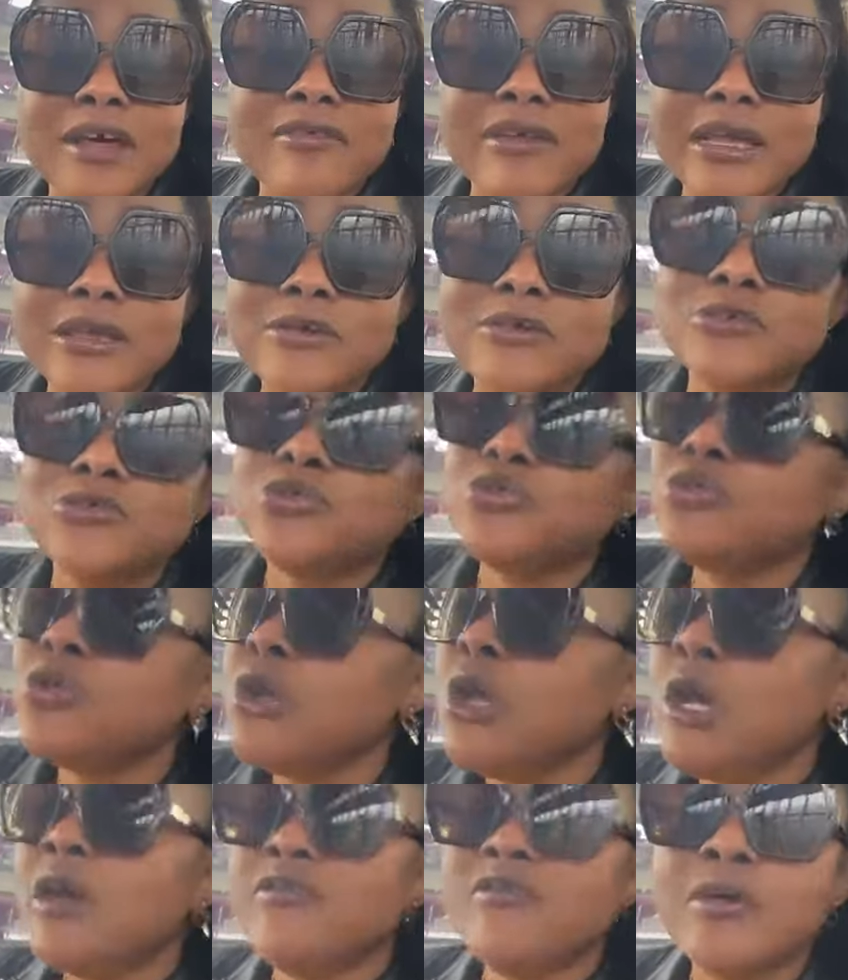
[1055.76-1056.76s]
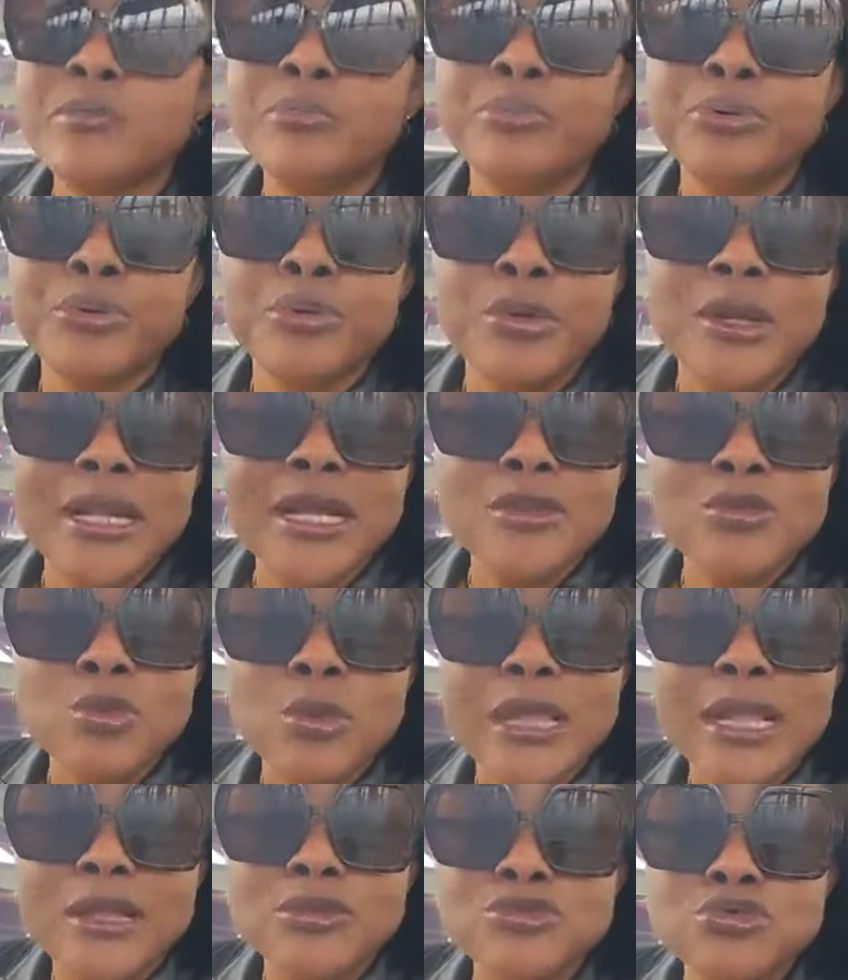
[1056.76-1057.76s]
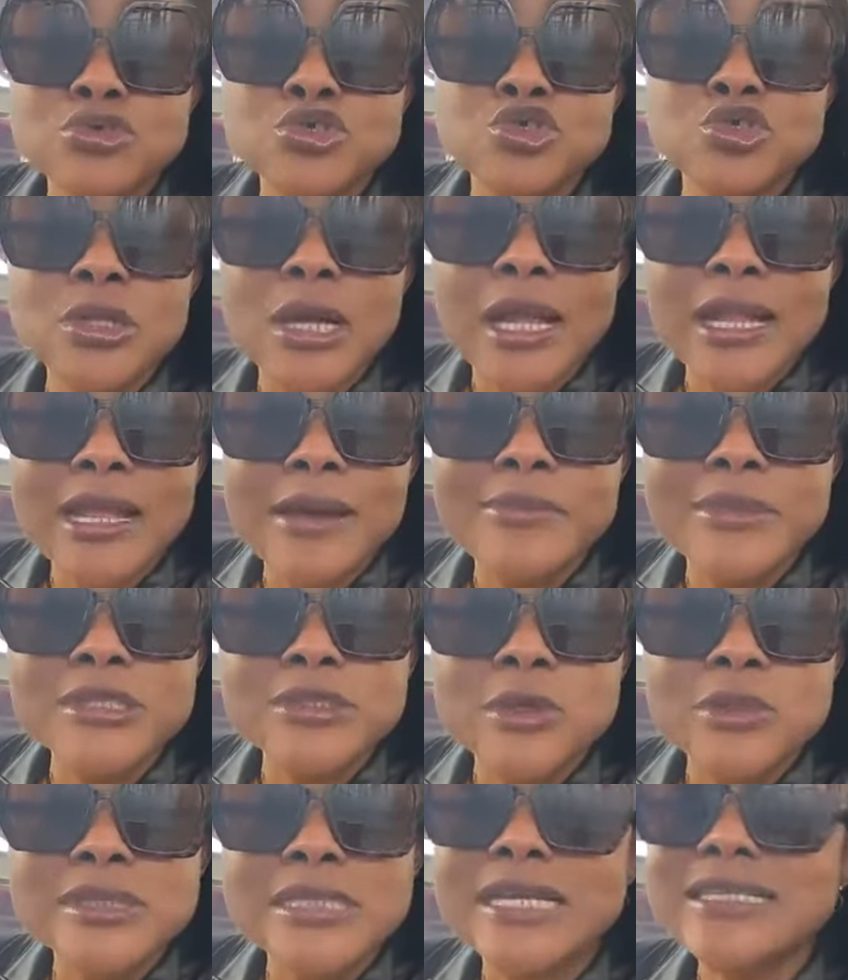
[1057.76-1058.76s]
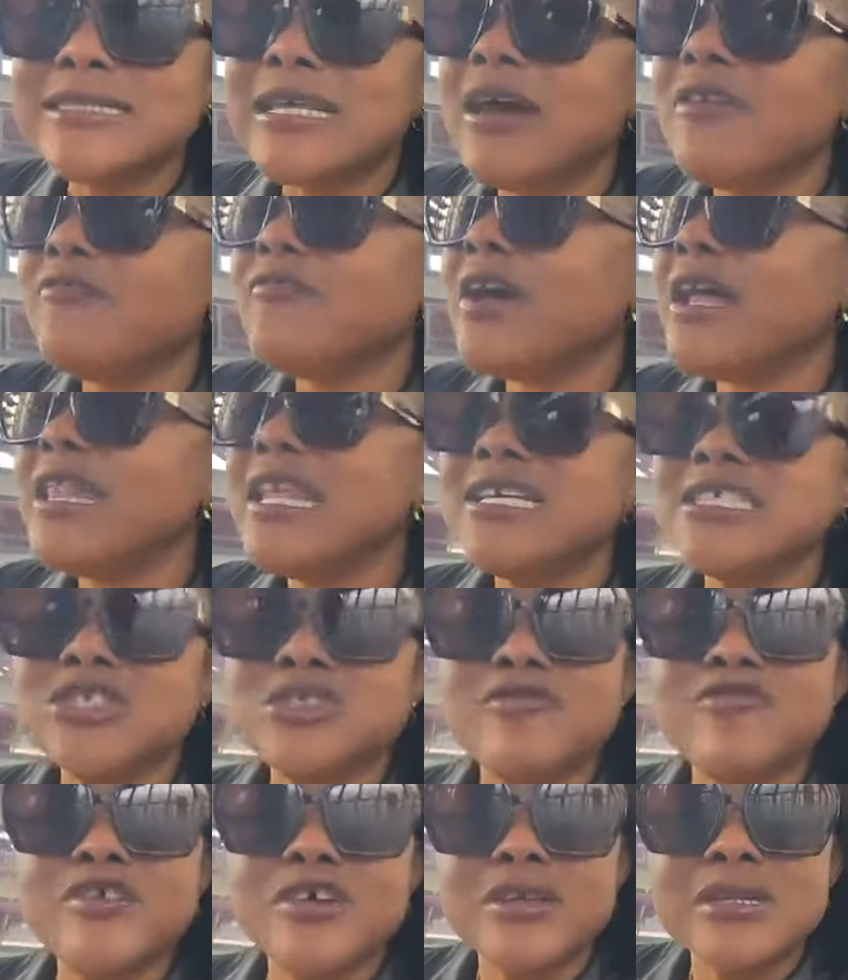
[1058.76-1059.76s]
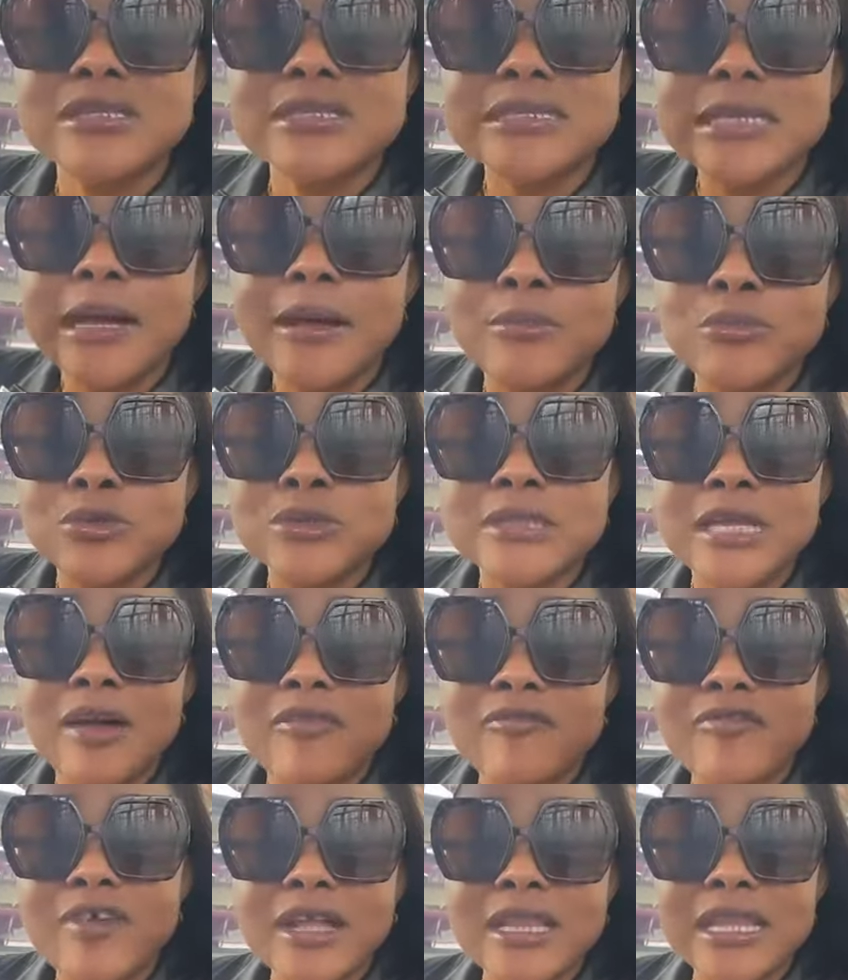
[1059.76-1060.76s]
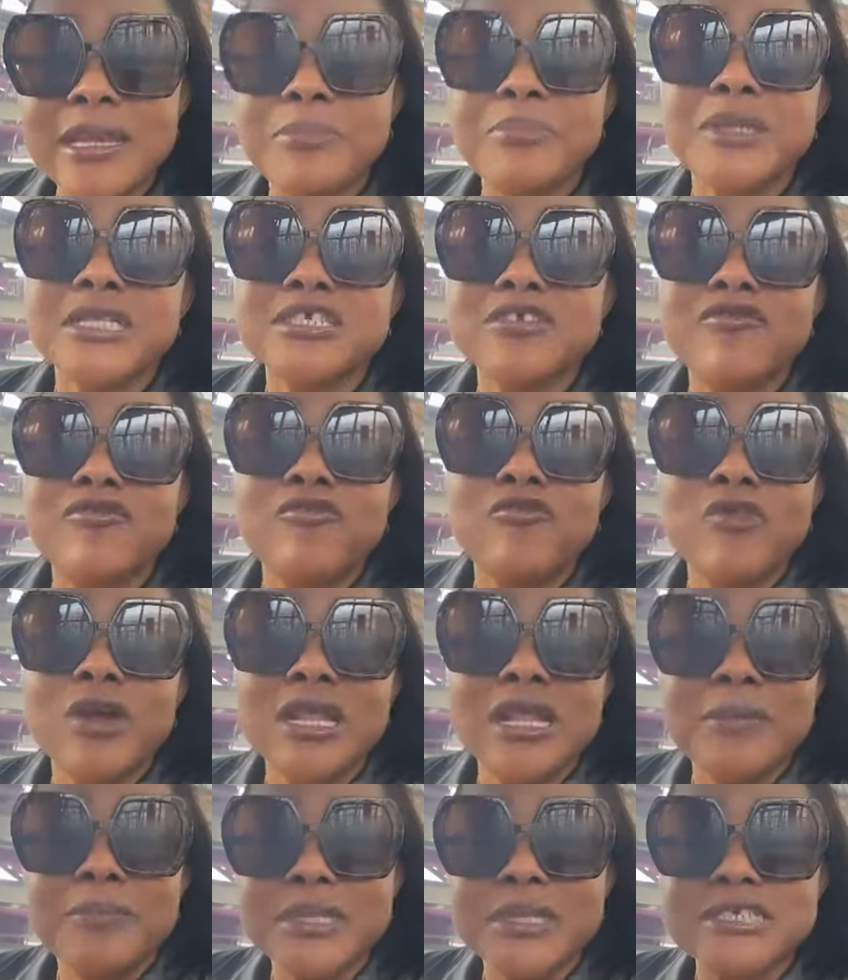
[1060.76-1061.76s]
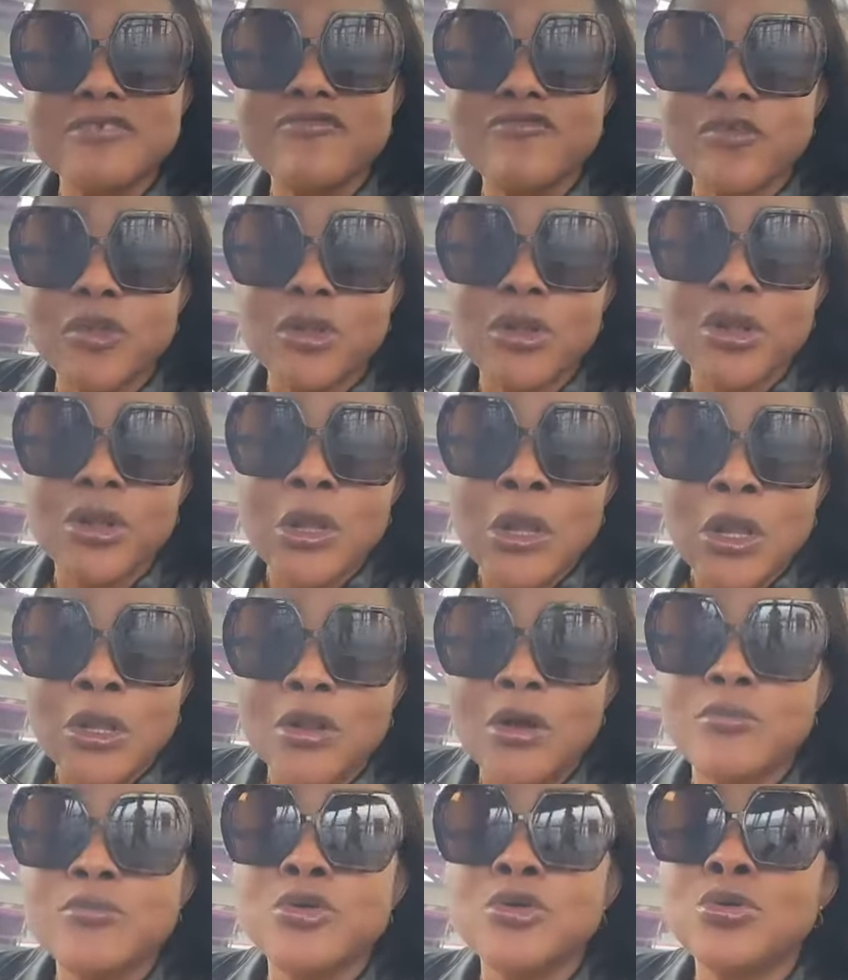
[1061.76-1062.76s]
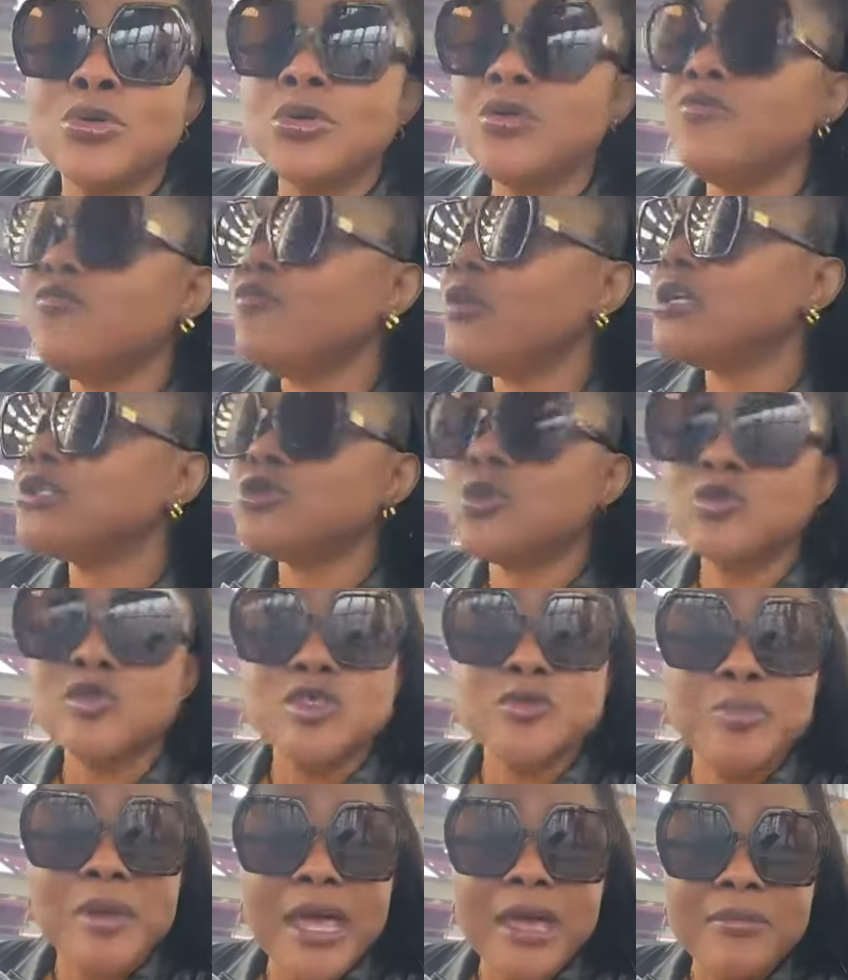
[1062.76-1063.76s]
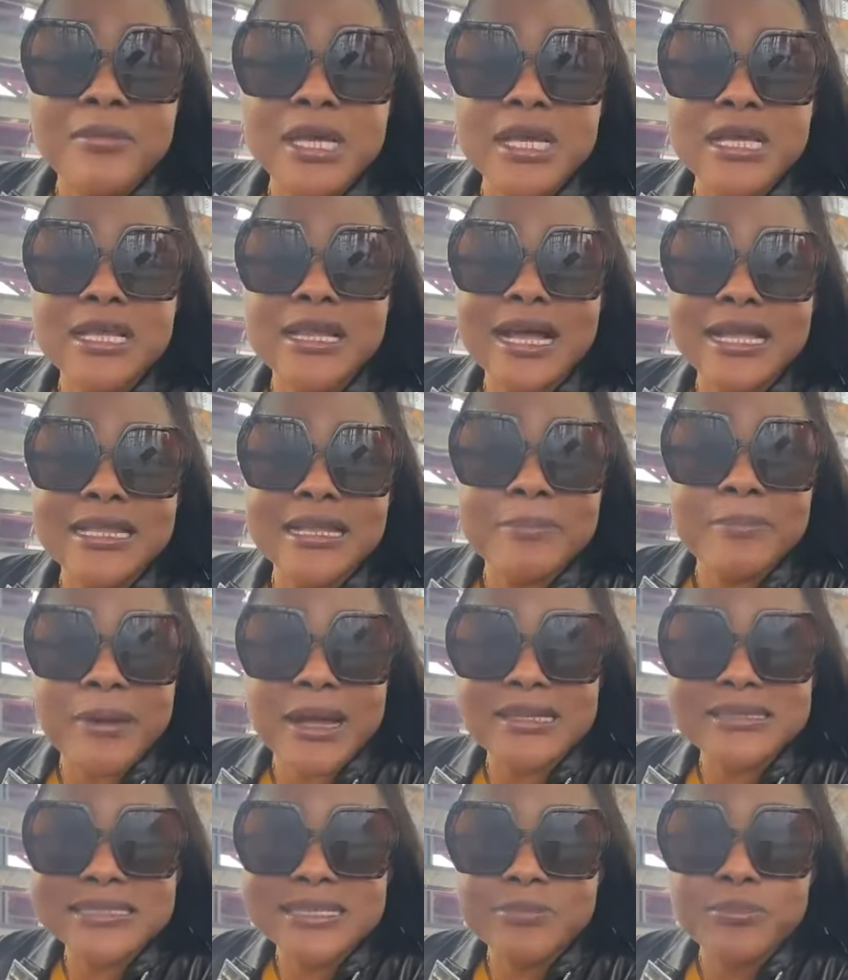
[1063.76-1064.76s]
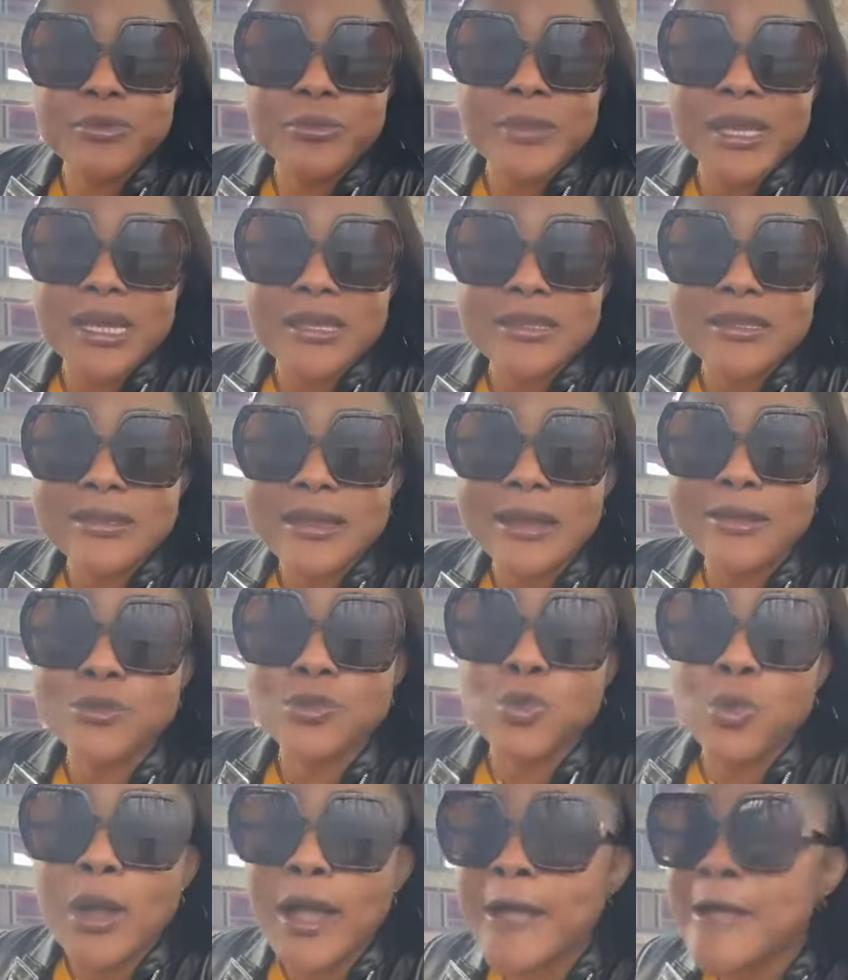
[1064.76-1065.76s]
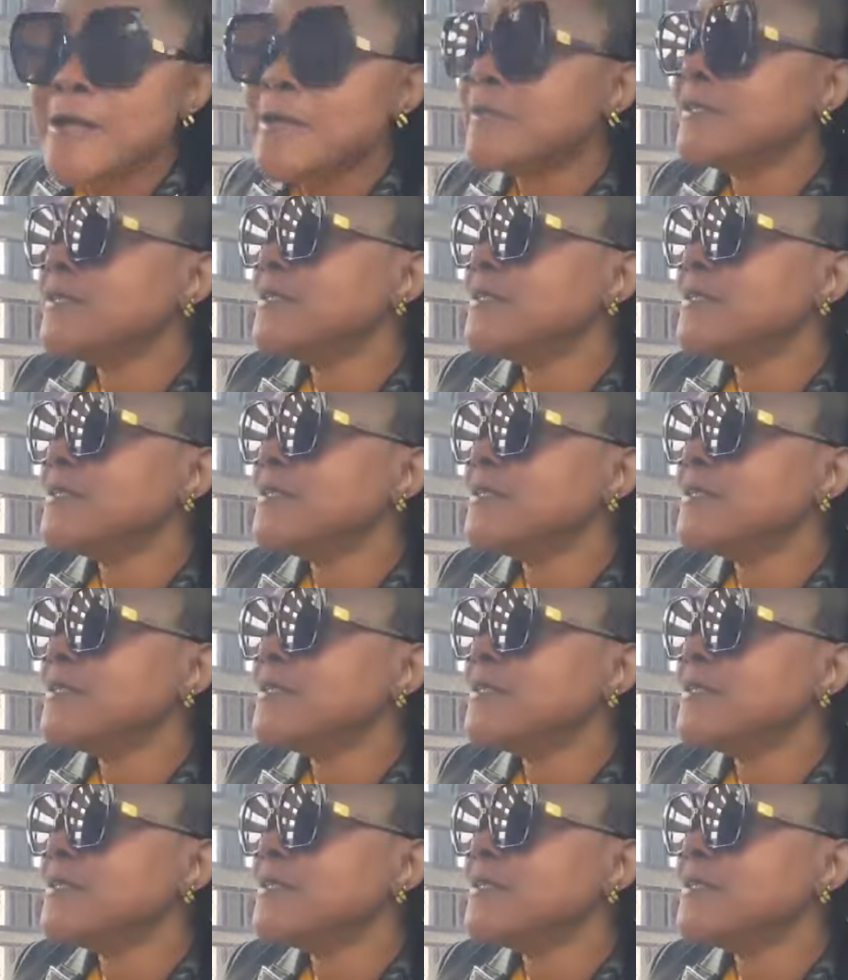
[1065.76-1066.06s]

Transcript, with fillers: travail que tu veux brûler toute la nourriture dans la maison. Ses enfants, les cheveux ressemblent aux enfants des petits fous et des petits folles. L'homme de cru voit son sperme qu'il a dépensé pour mettre dans toi,